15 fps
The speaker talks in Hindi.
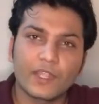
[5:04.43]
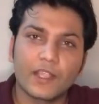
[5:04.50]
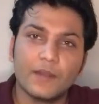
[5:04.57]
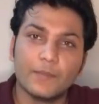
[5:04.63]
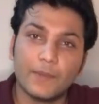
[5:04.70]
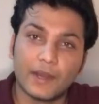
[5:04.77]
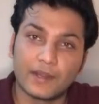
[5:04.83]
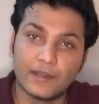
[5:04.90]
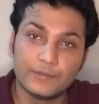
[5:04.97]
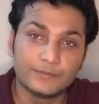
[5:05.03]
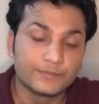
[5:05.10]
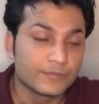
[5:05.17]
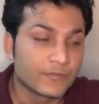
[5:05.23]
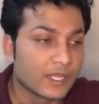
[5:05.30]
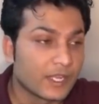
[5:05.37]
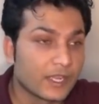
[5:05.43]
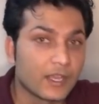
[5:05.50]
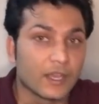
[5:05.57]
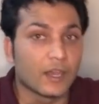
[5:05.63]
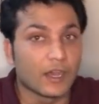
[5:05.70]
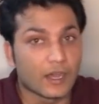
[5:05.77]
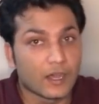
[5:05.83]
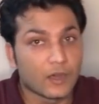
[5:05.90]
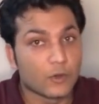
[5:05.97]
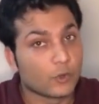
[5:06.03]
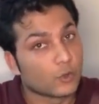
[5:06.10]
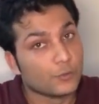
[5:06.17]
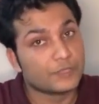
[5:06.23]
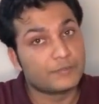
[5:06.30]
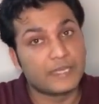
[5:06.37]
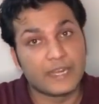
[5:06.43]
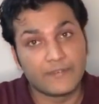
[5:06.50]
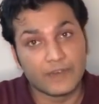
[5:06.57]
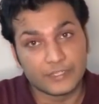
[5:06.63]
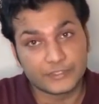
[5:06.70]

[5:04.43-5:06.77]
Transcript: बहरहाल हुकूमत में नवाज